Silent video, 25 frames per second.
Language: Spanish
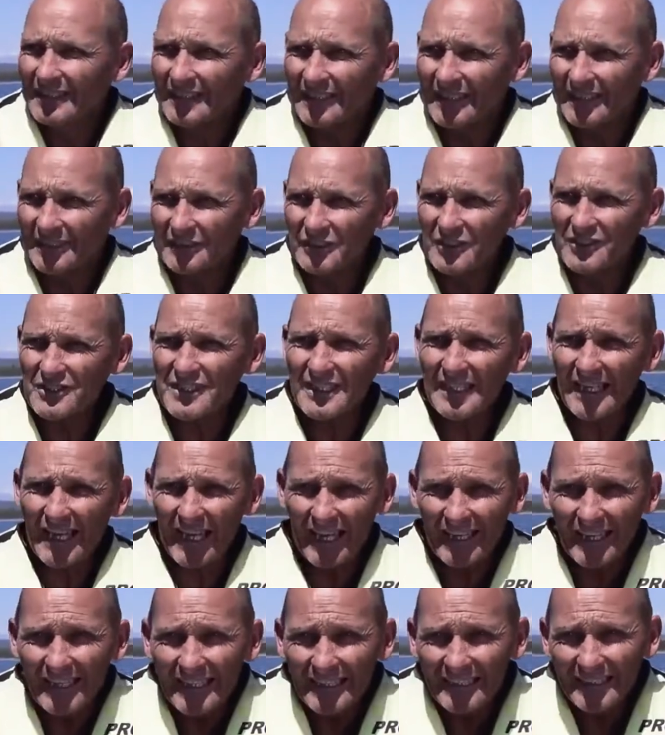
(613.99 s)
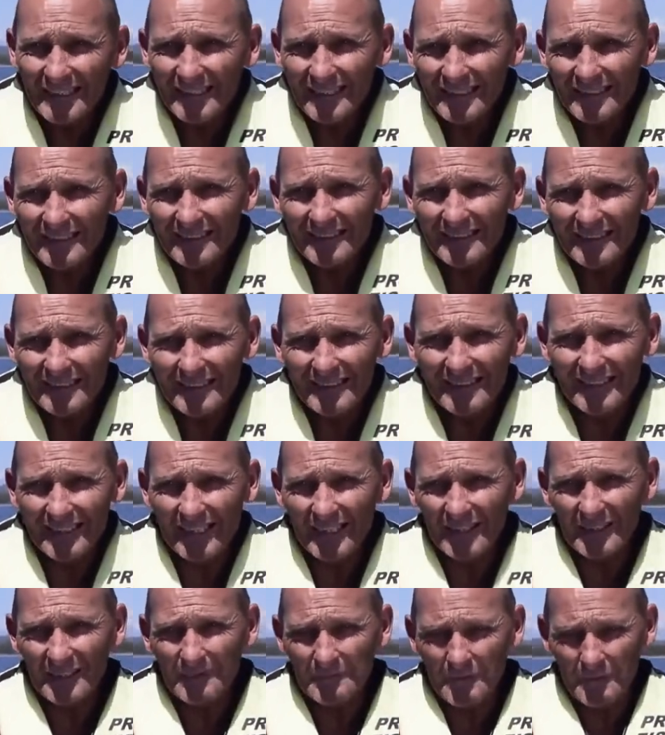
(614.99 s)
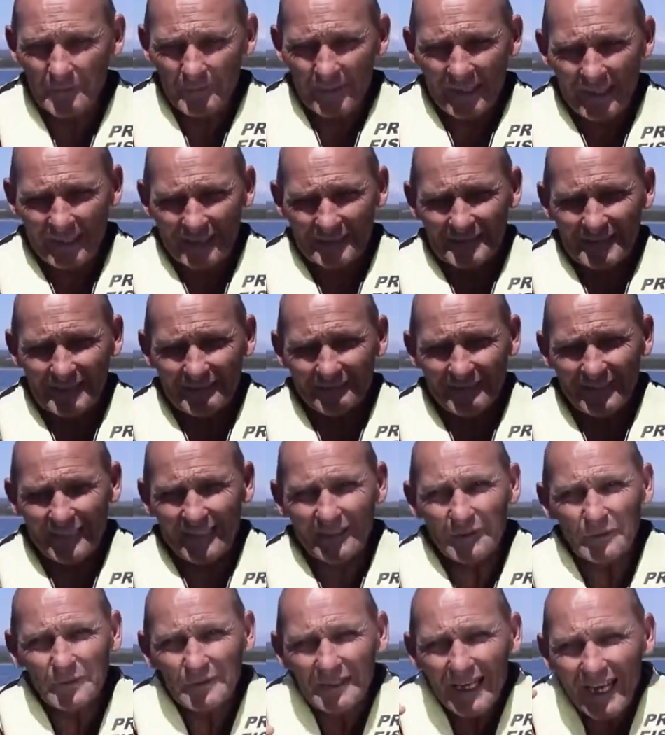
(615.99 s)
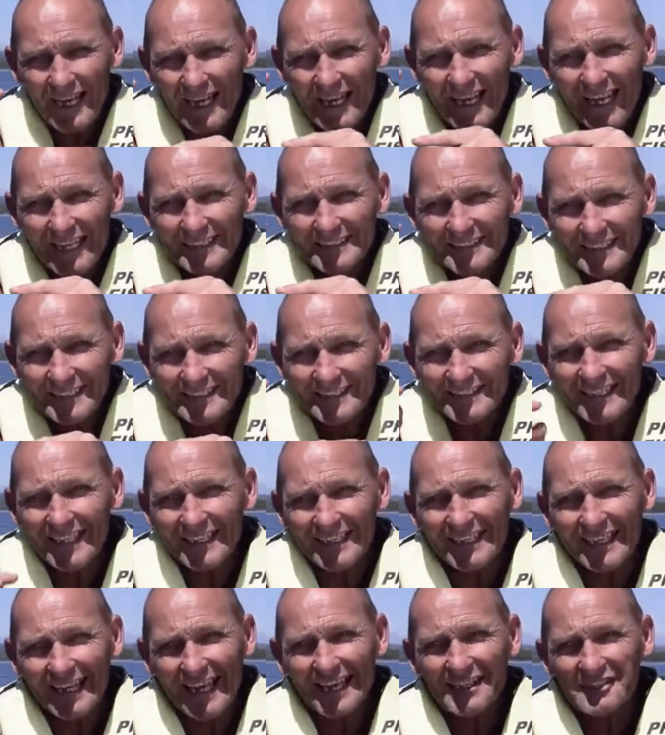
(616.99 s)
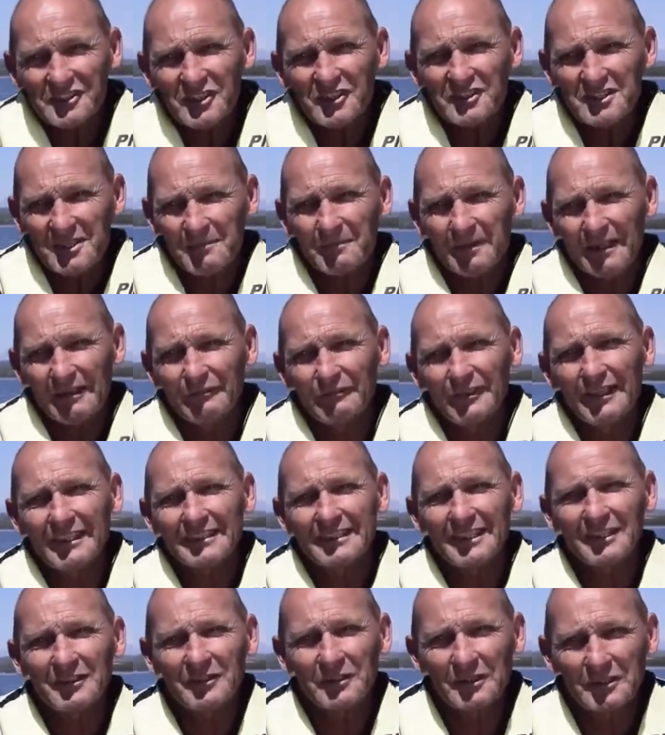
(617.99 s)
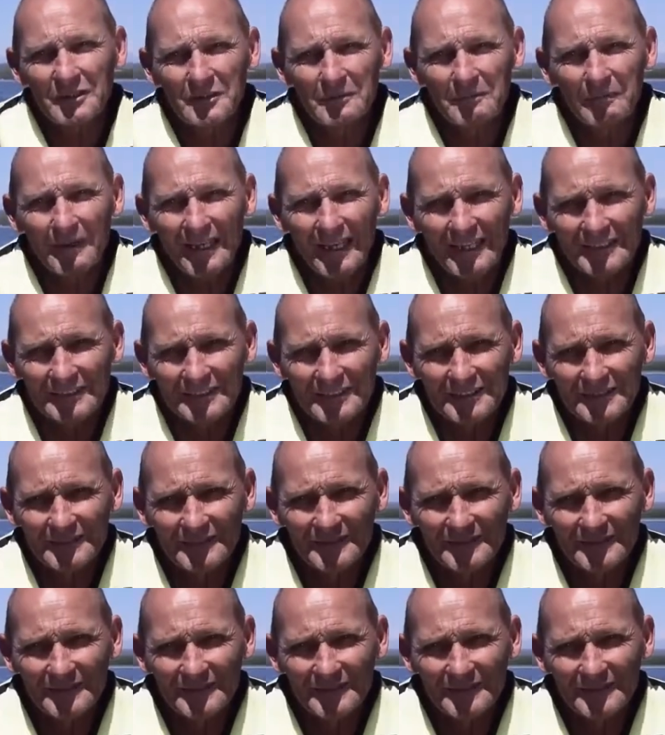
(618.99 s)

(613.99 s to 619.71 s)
Entonces a él le dimos para que llevara unas latitas de gaseosa para el festejo del cumpleaños